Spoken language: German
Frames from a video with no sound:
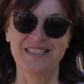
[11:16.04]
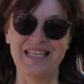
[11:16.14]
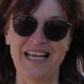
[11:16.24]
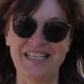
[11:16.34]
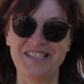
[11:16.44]

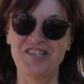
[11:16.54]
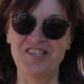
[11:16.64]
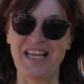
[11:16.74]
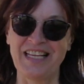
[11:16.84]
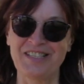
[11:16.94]
Dein
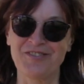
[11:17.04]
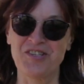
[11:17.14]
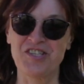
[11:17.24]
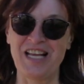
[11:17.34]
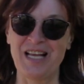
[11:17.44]
Stecken und
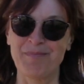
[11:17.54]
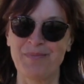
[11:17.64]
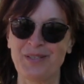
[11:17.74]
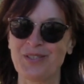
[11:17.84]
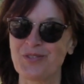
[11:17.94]
Stab
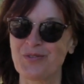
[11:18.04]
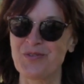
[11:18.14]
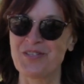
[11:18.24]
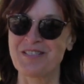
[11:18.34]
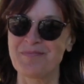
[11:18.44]

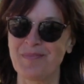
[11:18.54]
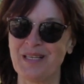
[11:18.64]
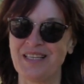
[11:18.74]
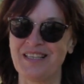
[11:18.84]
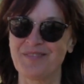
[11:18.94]
trösten mich.
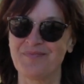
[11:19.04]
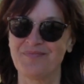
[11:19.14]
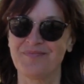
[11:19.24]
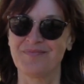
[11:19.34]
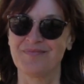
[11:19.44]

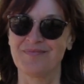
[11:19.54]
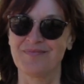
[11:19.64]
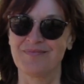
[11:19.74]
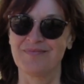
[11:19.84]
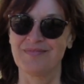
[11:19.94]

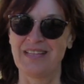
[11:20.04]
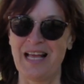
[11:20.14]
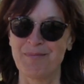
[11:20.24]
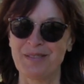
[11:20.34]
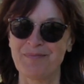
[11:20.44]

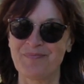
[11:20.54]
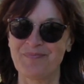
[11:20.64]
Amen.